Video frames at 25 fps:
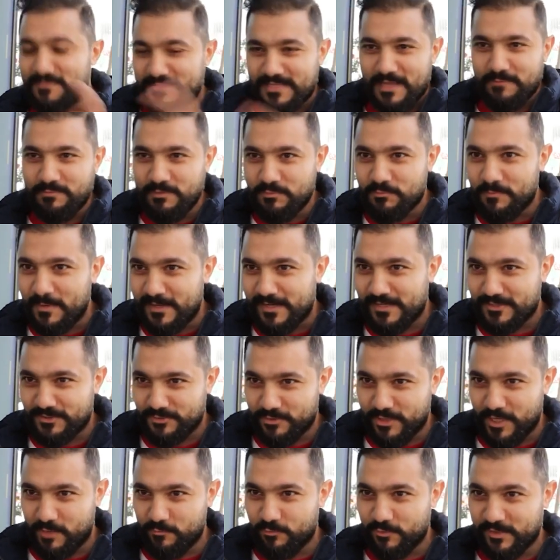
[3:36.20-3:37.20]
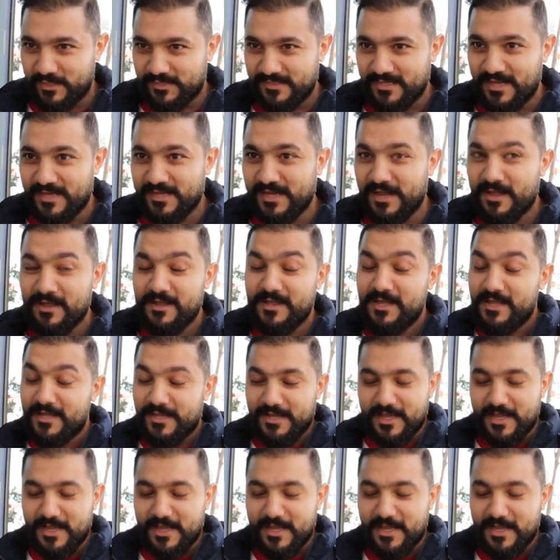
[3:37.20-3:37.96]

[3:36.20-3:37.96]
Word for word: اذا بتتابع مباراه سوريا وموريتانيا